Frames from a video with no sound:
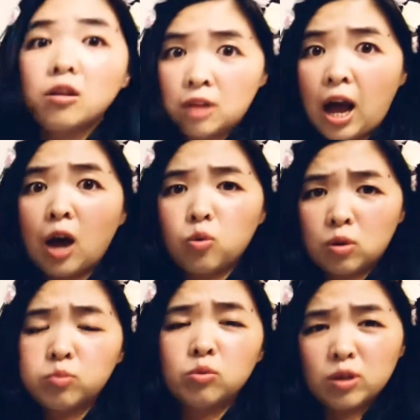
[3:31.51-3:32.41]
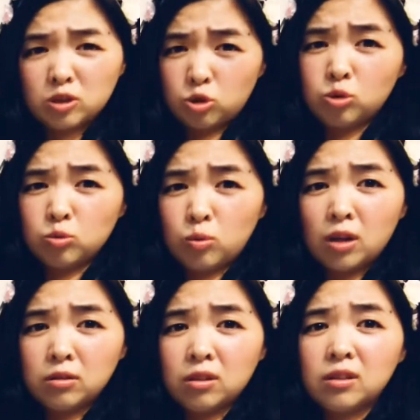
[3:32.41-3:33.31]
他会不会失
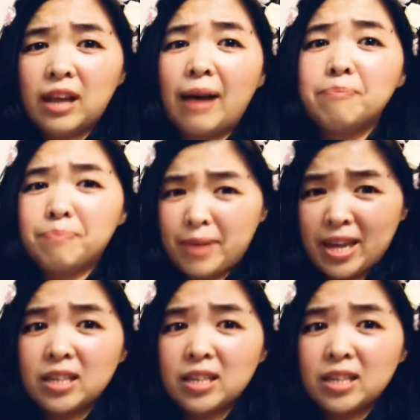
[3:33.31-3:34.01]
望的拿杯